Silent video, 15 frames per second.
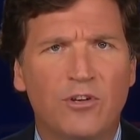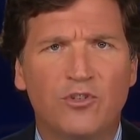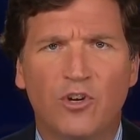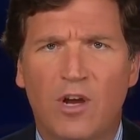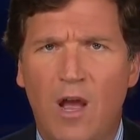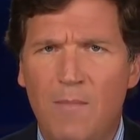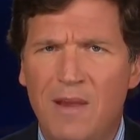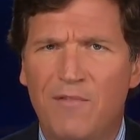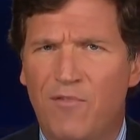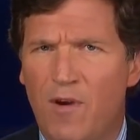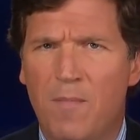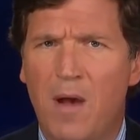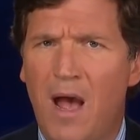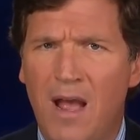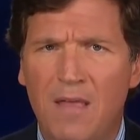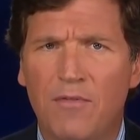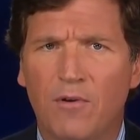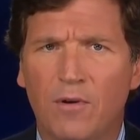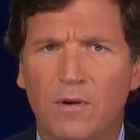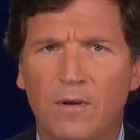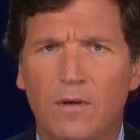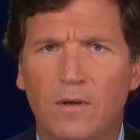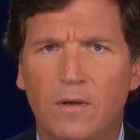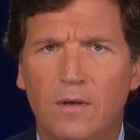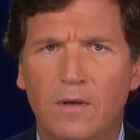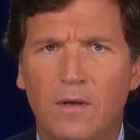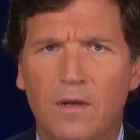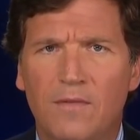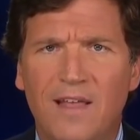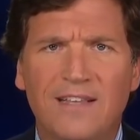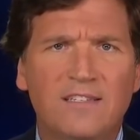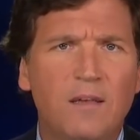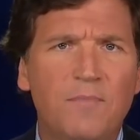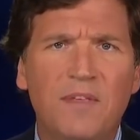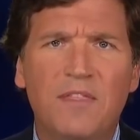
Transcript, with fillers: откуда эти иммигранты пришли. То, что